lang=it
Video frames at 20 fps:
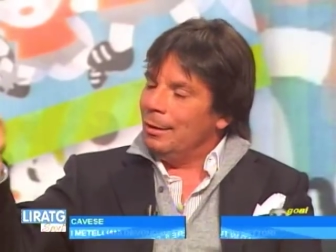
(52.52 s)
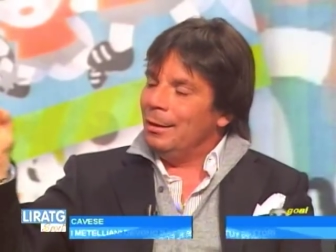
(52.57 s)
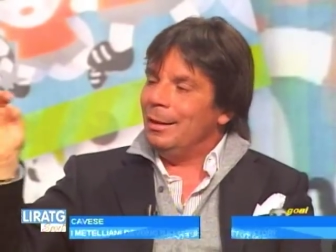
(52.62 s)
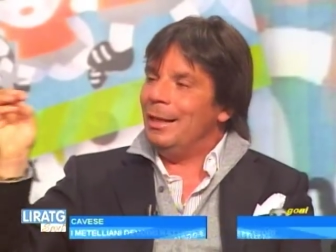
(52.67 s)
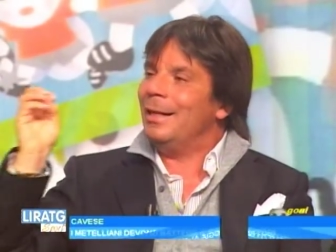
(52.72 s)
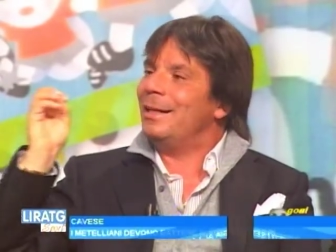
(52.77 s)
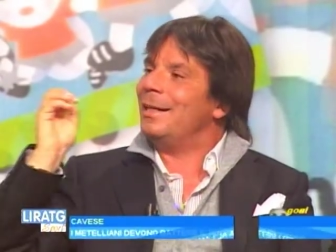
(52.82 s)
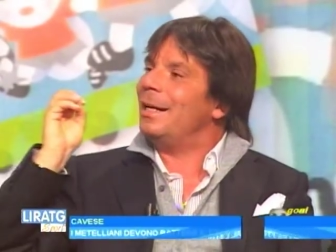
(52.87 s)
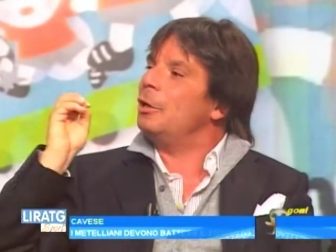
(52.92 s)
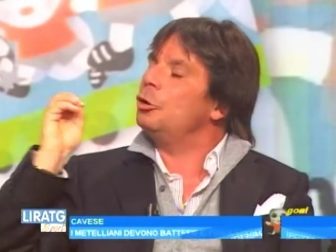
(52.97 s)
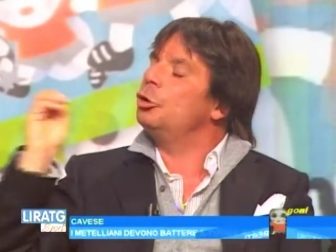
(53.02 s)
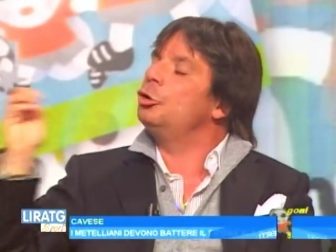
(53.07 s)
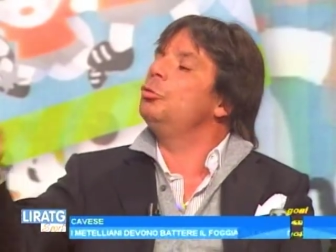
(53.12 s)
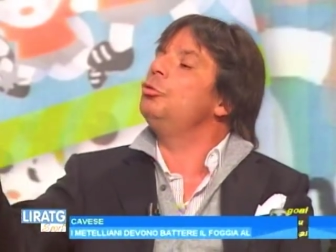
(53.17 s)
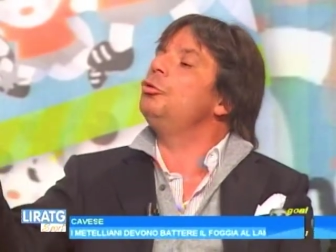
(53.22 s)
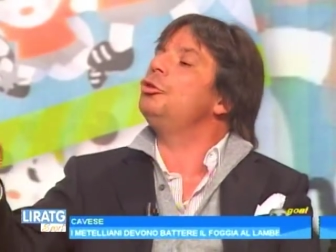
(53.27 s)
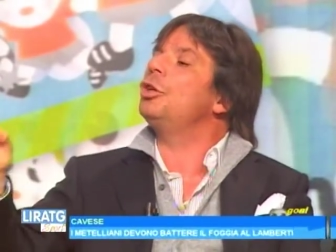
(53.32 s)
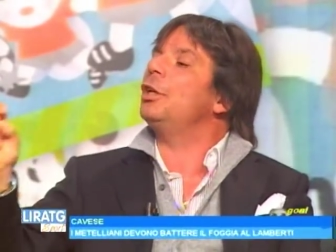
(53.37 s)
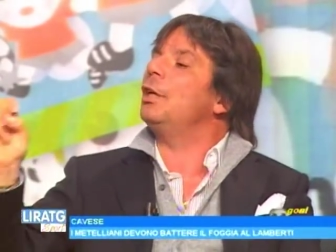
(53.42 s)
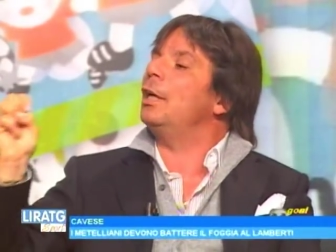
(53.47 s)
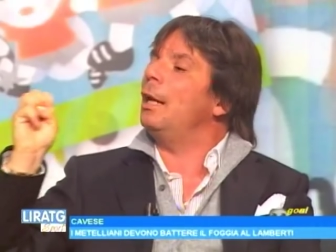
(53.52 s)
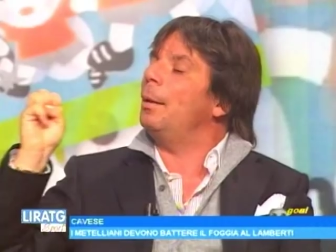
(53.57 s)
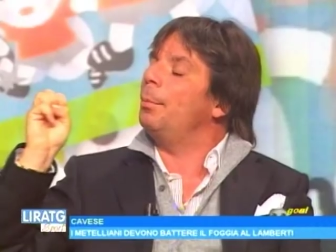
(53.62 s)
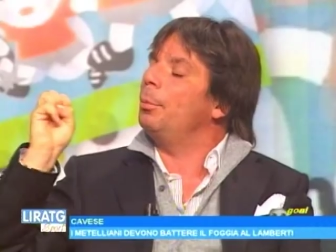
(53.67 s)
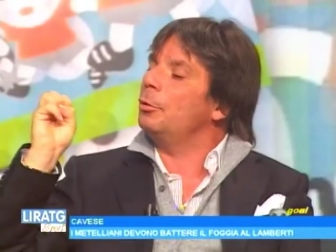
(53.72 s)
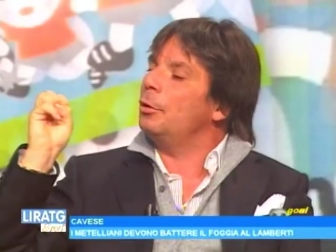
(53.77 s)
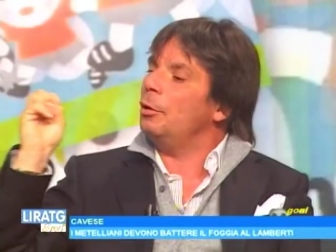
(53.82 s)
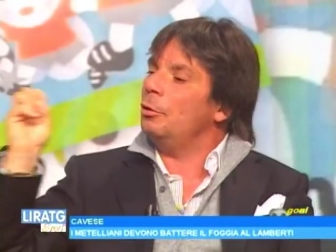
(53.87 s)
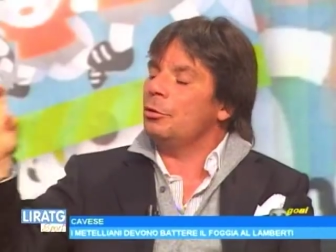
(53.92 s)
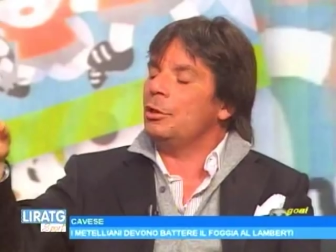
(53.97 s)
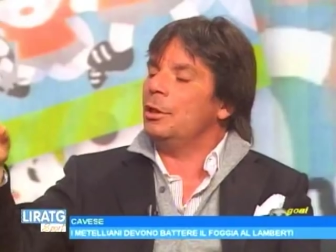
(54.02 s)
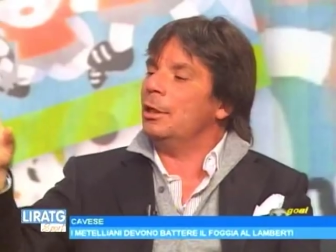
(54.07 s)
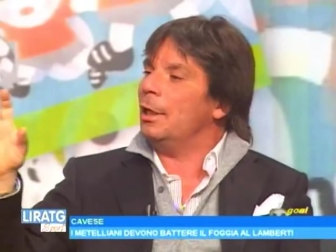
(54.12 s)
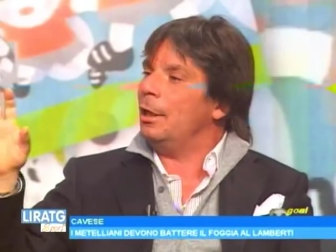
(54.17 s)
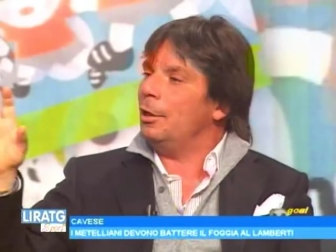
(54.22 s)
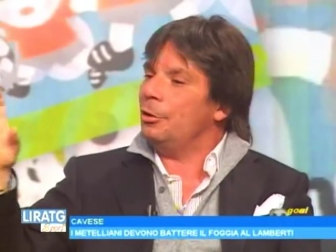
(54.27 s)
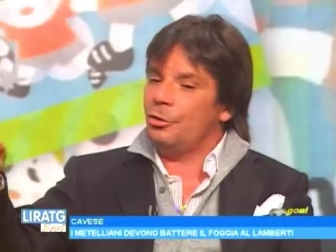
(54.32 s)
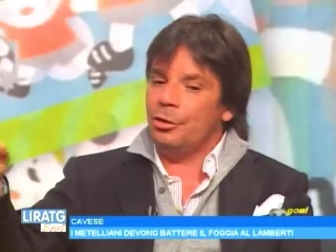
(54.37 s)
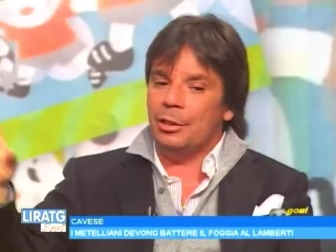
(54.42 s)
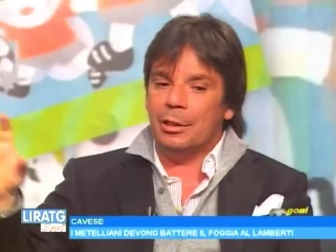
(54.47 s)
nel raggiungere l'apoteosi
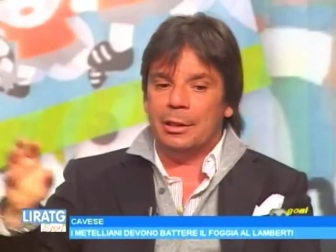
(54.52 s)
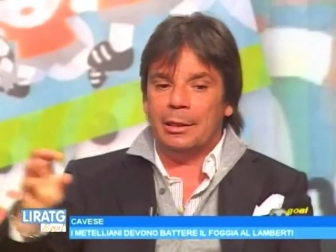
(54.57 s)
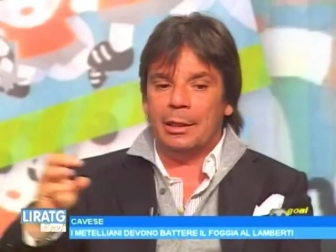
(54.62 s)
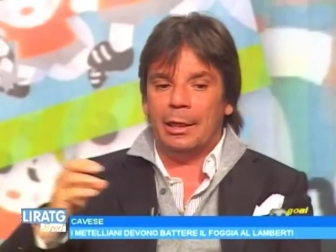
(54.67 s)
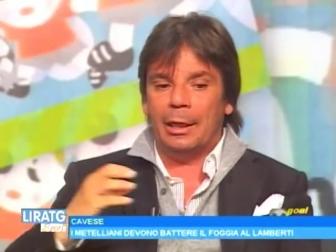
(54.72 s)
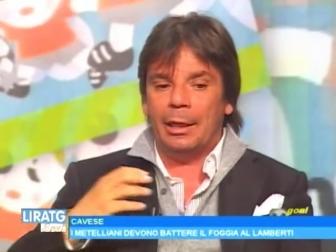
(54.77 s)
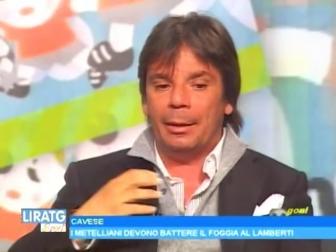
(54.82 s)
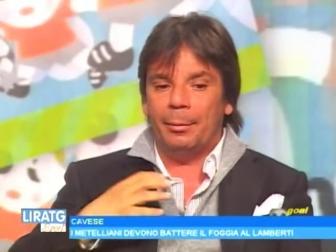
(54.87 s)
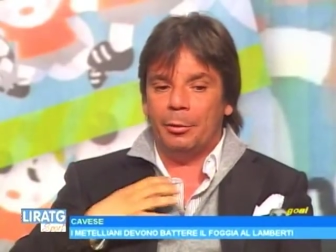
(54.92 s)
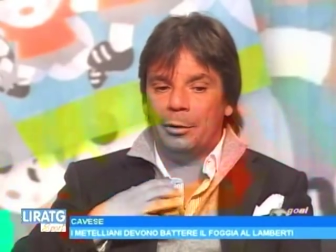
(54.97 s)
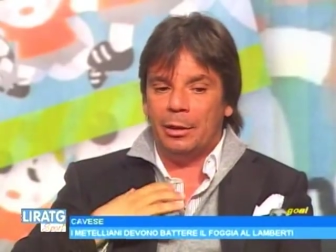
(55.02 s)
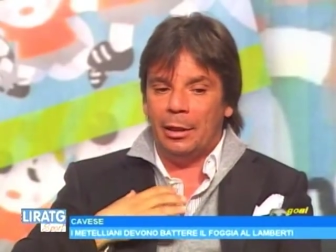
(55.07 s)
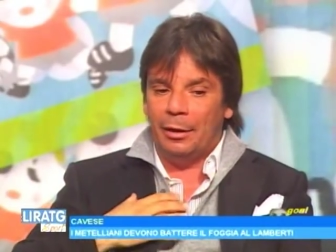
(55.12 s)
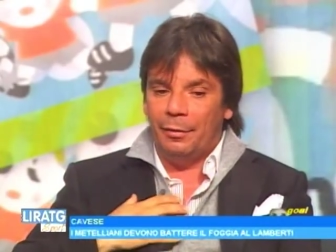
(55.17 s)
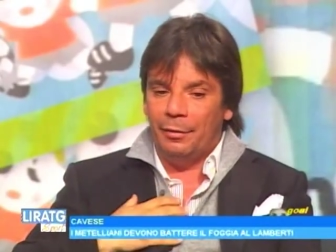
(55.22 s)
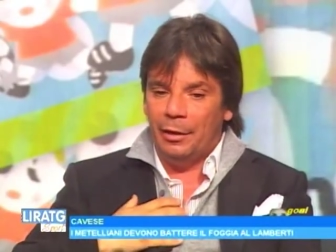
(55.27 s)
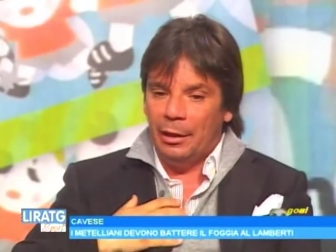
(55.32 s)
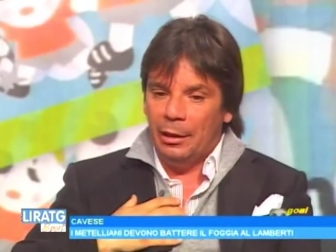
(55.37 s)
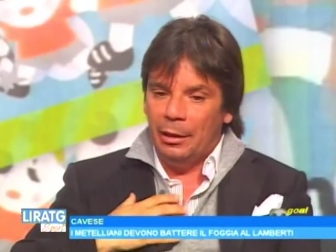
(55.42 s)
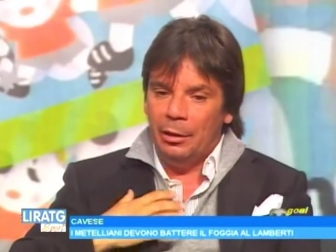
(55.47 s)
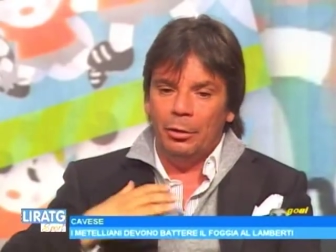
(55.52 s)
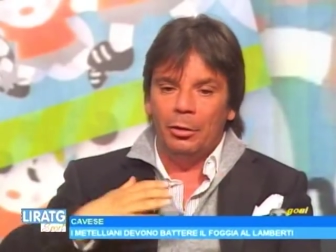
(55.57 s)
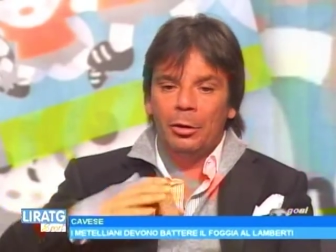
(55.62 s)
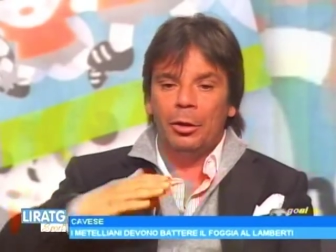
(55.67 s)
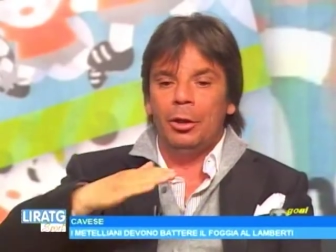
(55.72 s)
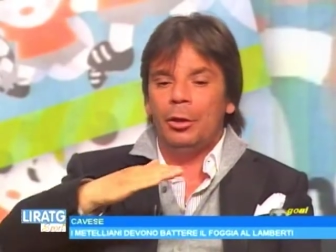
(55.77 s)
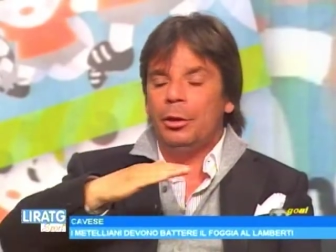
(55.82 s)
calcistica che potrei avere io,